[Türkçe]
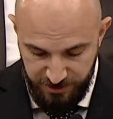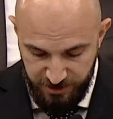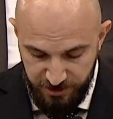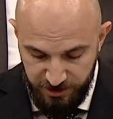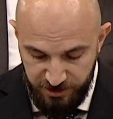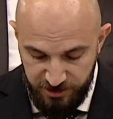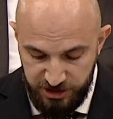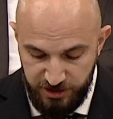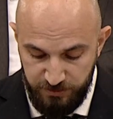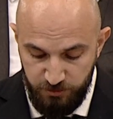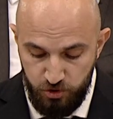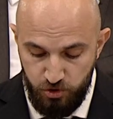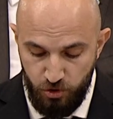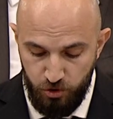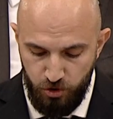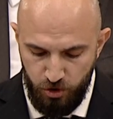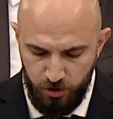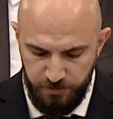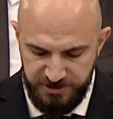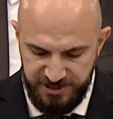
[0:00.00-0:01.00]
şimdi
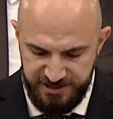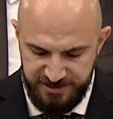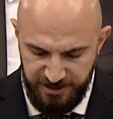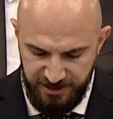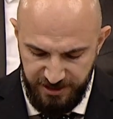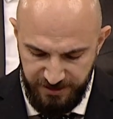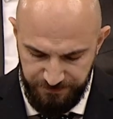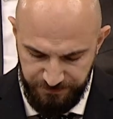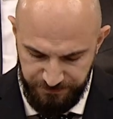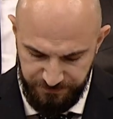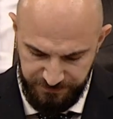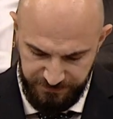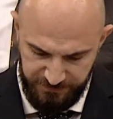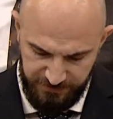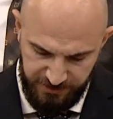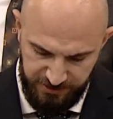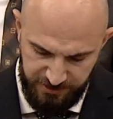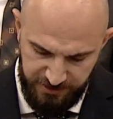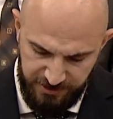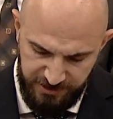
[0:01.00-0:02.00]
soruyorum sizlere.
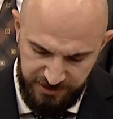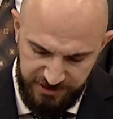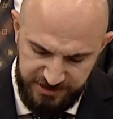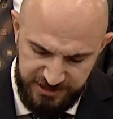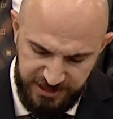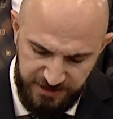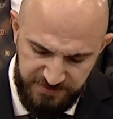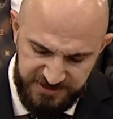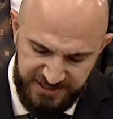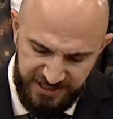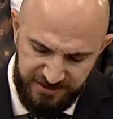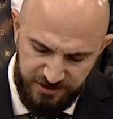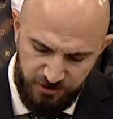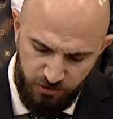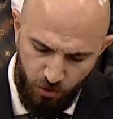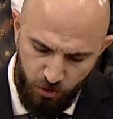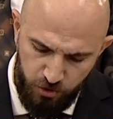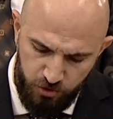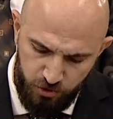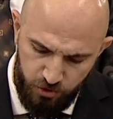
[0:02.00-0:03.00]
Kimsenin
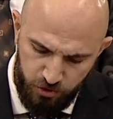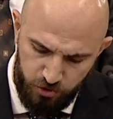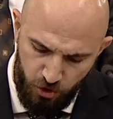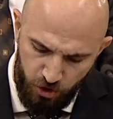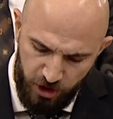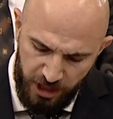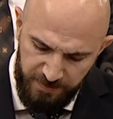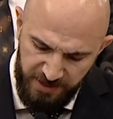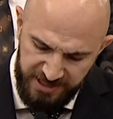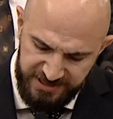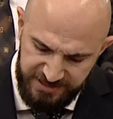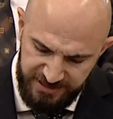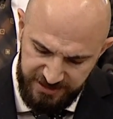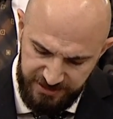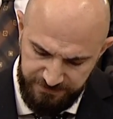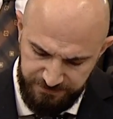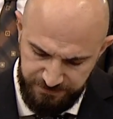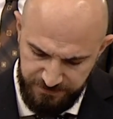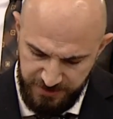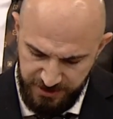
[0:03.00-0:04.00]
önünü
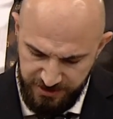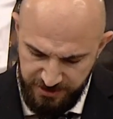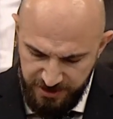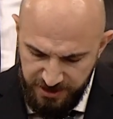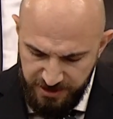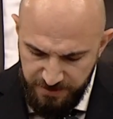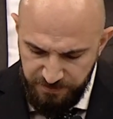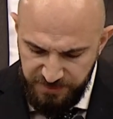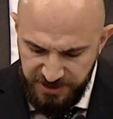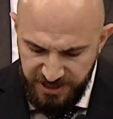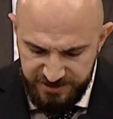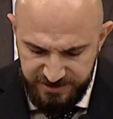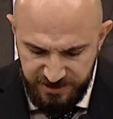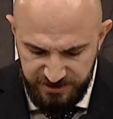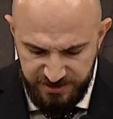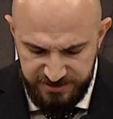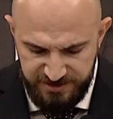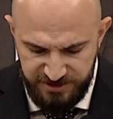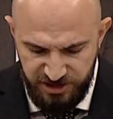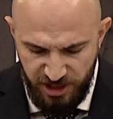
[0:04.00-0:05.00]
göremediği,
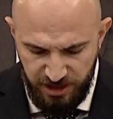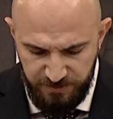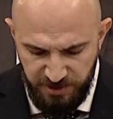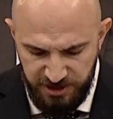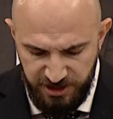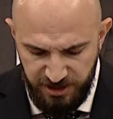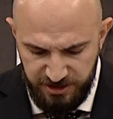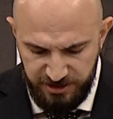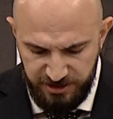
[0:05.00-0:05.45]
piyasada sıcak paranın